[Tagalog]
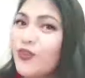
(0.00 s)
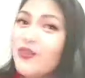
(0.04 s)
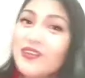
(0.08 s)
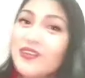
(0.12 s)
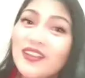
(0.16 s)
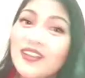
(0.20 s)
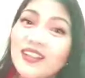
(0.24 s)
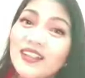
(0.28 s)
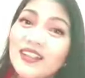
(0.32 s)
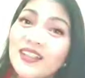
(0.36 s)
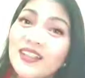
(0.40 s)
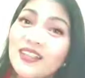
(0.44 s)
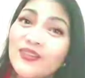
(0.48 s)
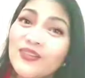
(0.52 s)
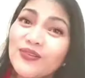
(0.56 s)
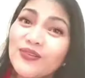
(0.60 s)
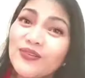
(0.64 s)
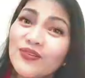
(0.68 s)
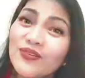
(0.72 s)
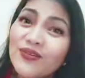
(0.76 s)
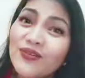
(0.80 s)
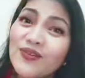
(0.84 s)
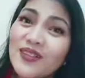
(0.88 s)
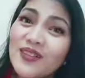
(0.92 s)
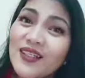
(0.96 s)
niya ka
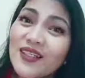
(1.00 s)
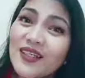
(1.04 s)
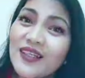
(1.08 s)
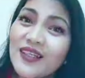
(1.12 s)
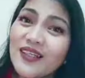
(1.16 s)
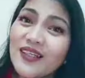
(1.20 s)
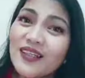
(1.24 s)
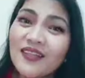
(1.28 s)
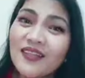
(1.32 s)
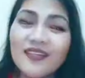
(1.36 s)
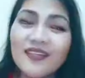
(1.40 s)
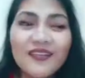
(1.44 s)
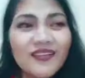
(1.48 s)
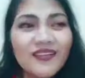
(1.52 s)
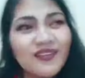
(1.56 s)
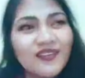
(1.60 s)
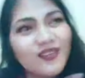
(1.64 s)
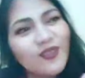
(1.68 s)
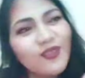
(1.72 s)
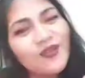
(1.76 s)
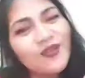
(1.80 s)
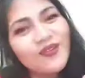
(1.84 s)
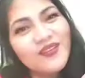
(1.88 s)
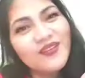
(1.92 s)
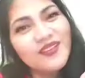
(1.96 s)
uutusan,
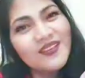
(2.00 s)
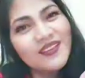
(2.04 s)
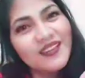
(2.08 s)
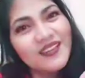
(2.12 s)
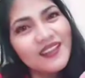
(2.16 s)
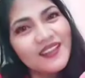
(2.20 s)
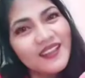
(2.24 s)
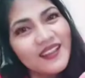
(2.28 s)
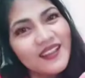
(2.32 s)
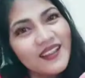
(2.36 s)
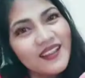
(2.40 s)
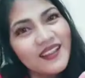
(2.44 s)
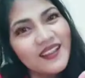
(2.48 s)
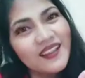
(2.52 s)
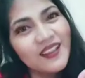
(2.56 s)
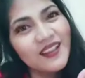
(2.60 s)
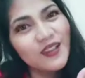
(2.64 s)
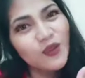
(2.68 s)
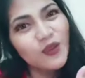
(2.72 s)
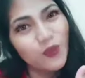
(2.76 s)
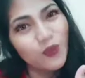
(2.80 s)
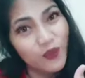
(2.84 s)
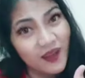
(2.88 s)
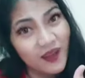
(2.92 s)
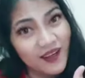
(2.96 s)
doon niya ka
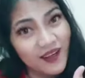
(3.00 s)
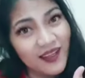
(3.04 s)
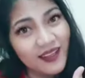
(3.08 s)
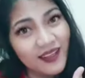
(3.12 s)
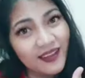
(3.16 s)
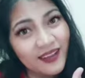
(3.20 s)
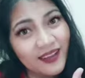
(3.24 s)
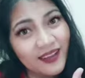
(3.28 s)
iiwan.